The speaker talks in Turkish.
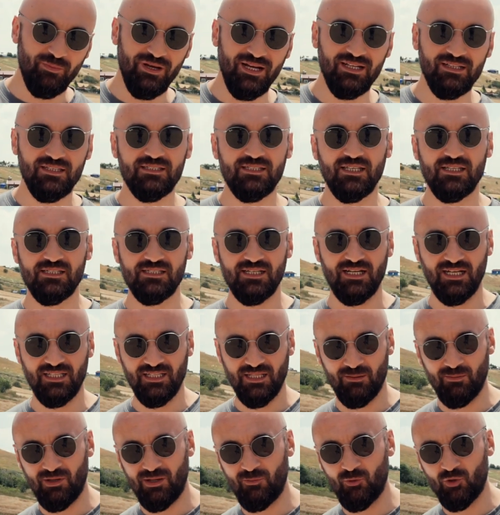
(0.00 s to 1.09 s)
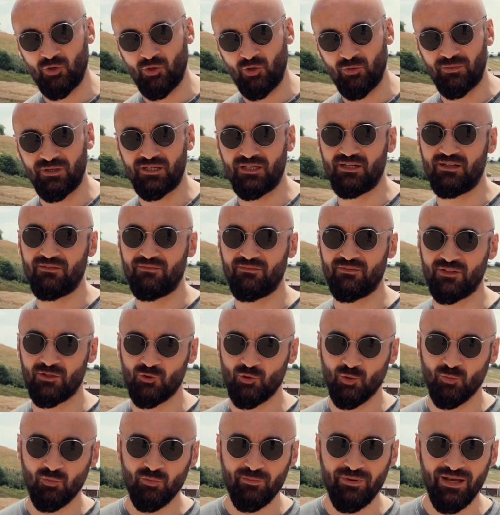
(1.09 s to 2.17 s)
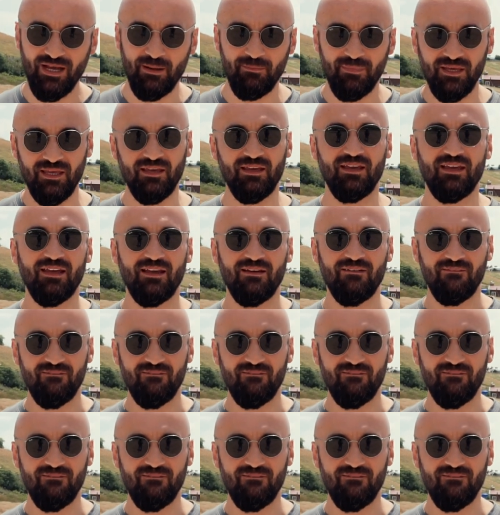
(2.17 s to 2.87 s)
beğendiyseniz kanalıma abone olmayı, videomu beğenmeyi